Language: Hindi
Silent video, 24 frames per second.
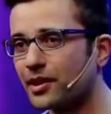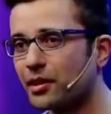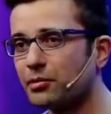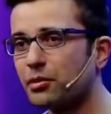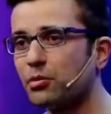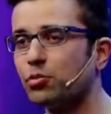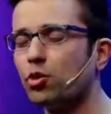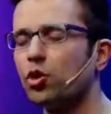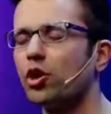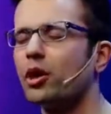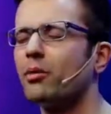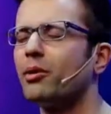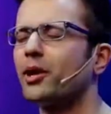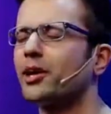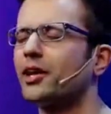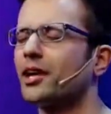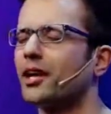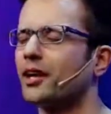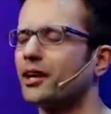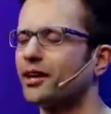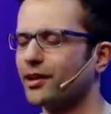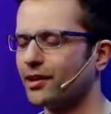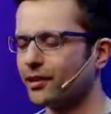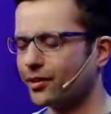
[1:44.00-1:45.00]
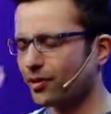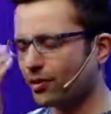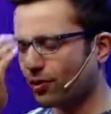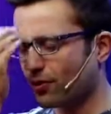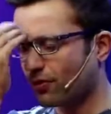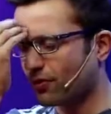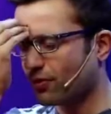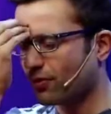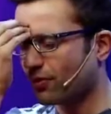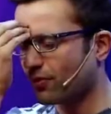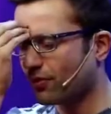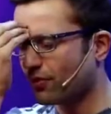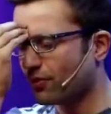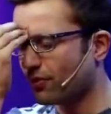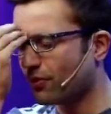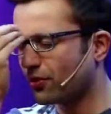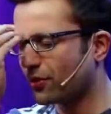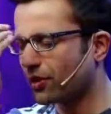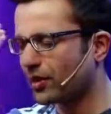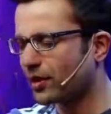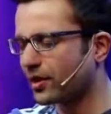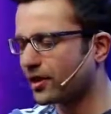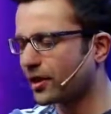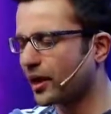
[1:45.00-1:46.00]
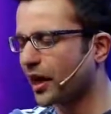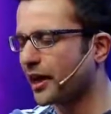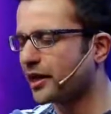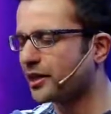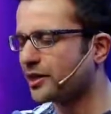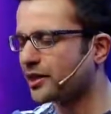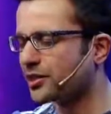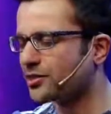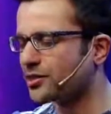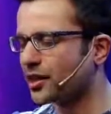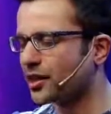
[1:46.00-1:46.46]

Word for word: कभी भूले भटके कोई लाइट दिख